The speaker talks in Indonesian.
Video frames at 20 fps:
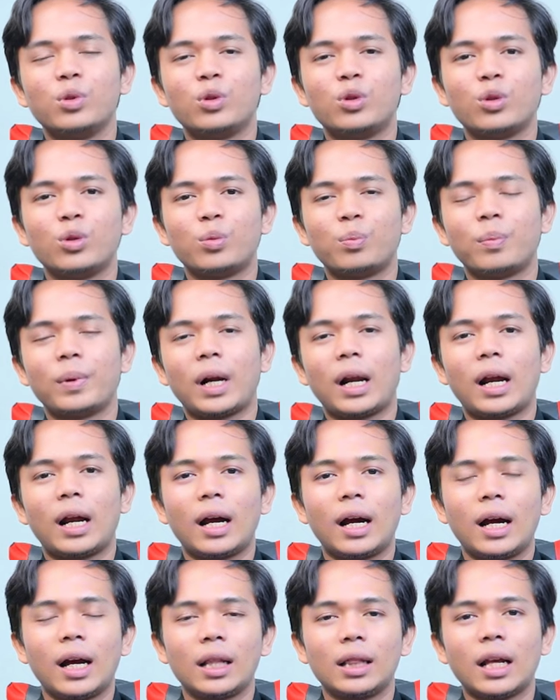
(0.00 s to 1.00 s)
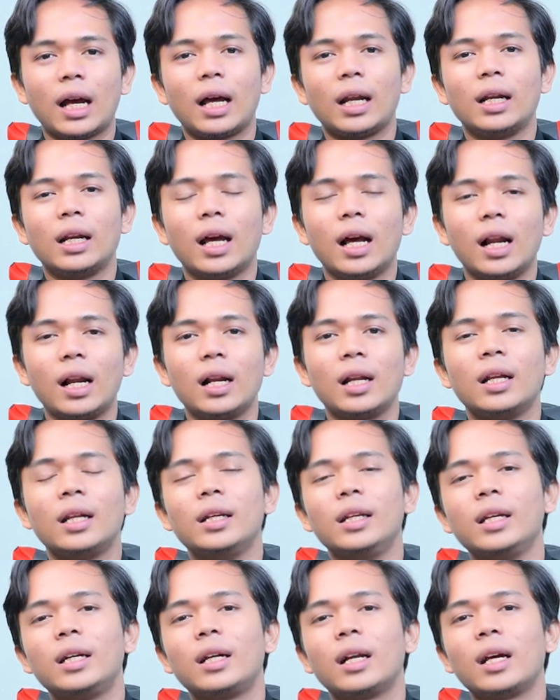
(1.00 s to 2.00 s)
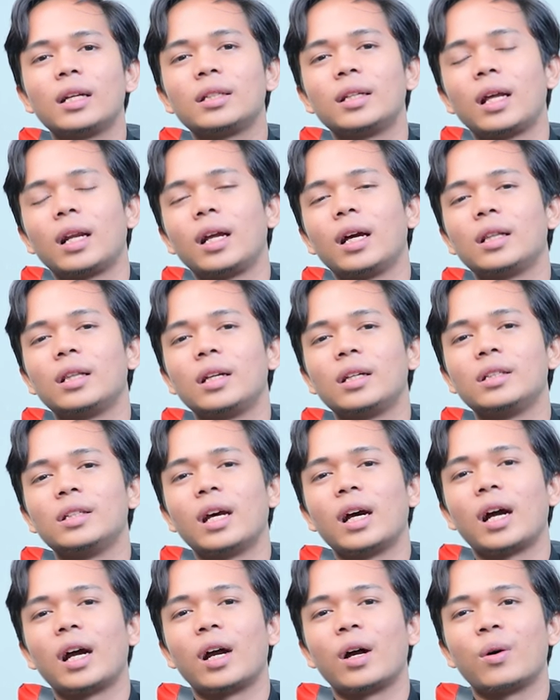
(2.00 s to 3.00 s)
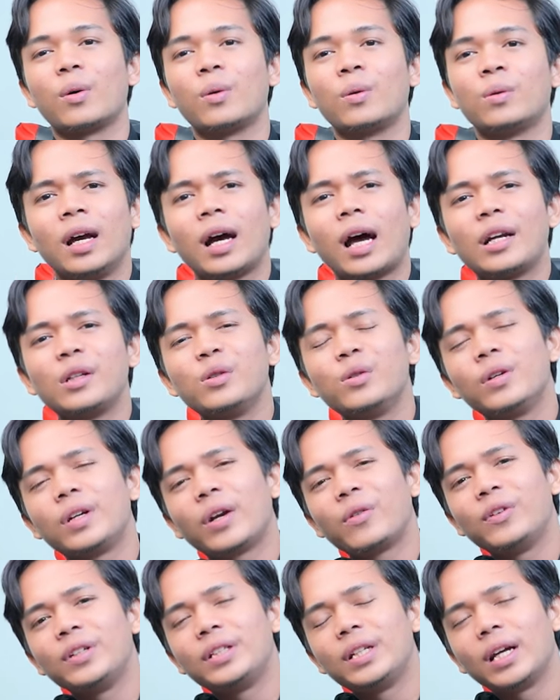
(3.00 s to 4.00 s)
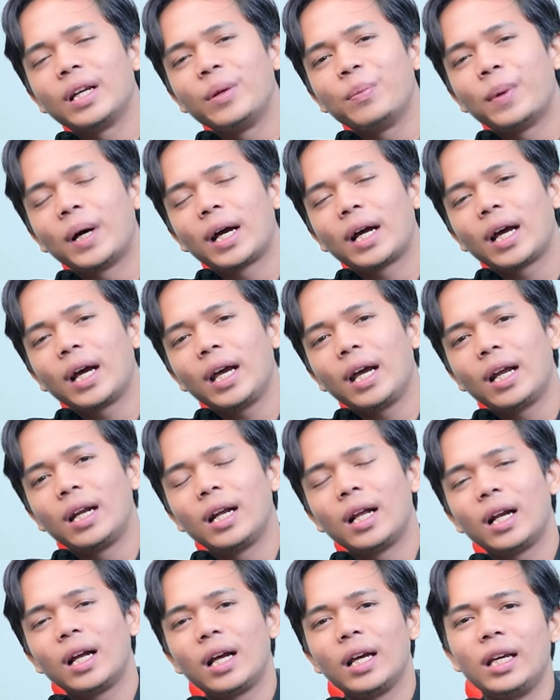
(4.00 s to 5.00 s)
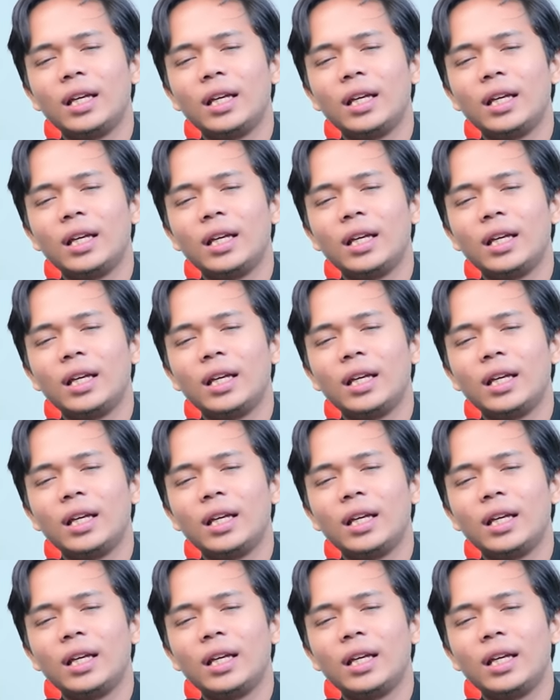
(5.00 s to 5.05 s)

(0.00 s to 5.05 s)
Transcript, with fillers: butuh perangkat andal di kelas harga terjangkau. Kartu grafis yang dipakai adalah